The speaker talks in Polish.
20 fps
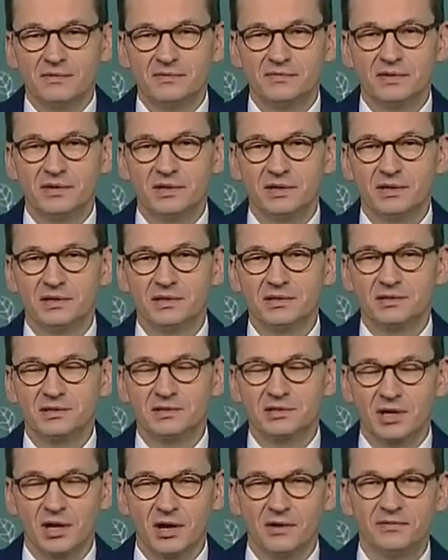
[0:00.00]
w
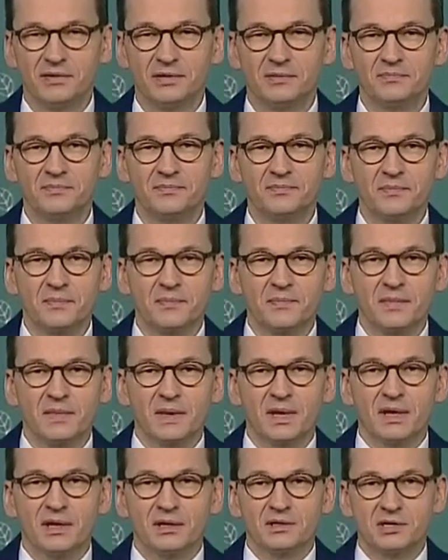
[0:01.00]
zdrowym,
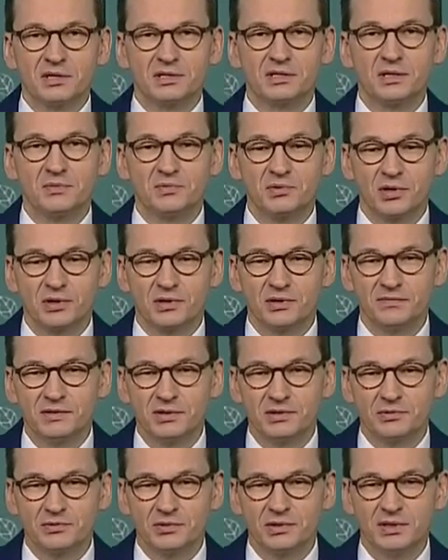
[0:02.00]
czystym
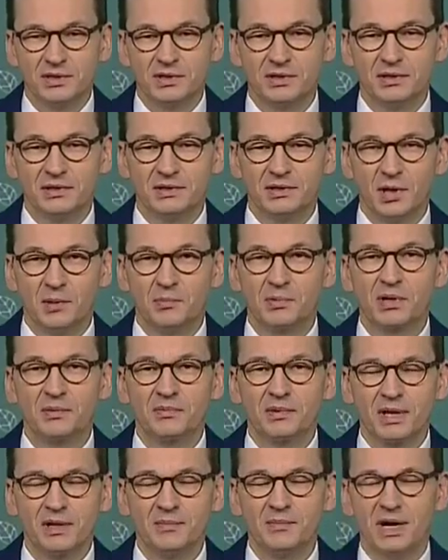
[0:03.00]
środowisku i
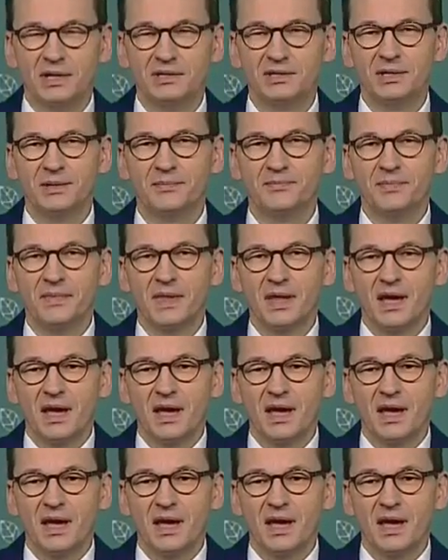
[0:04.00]
dobrym klimacie.